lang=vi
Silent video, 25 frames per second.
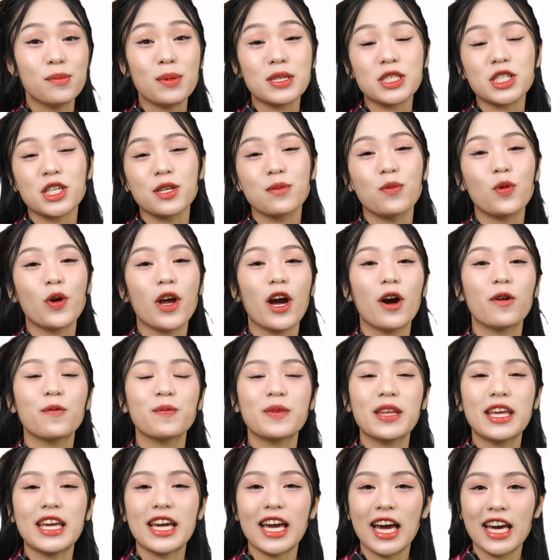bác sĩ Bùi Hồng
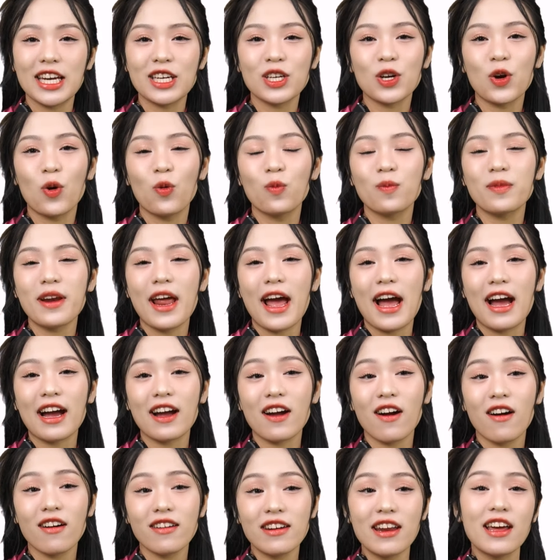Thiên Khanh cũng đã
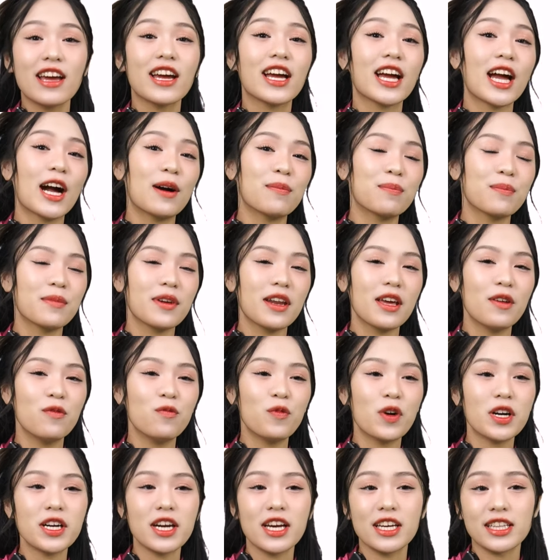có đề cập đến
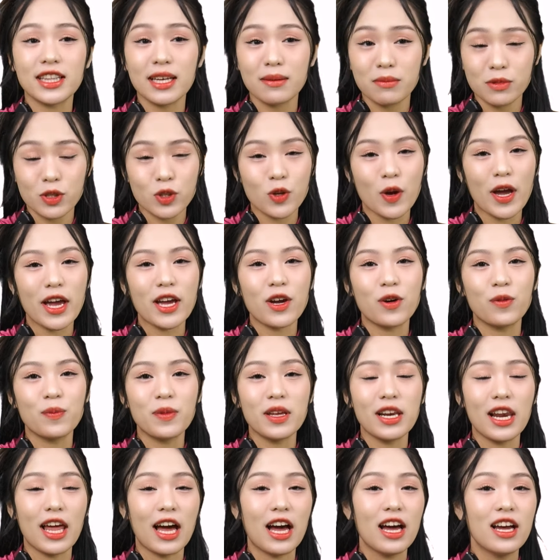vấn đề tầm soát cũng
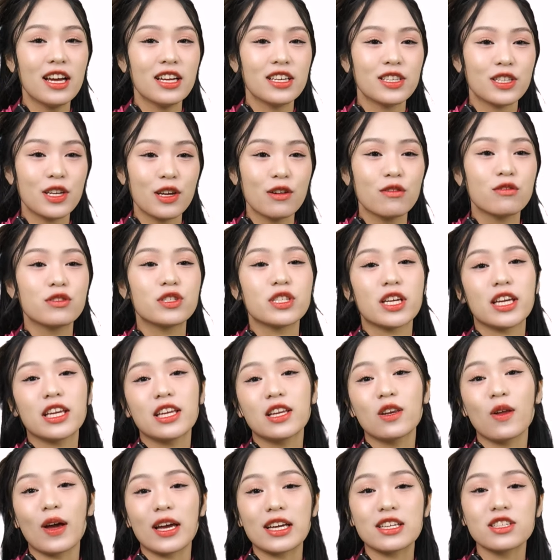như là điều trị
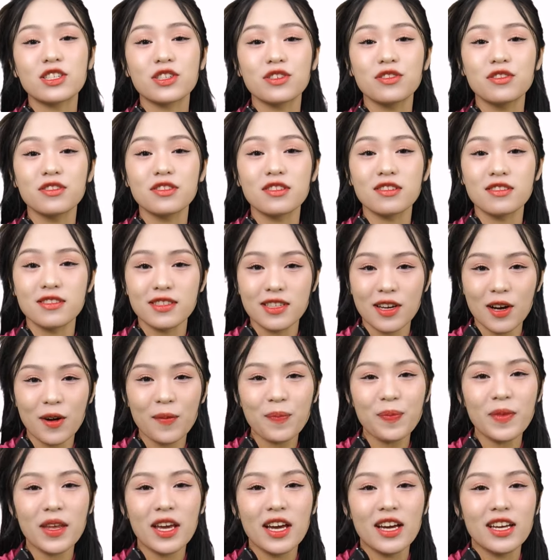loãng xương từ sớm.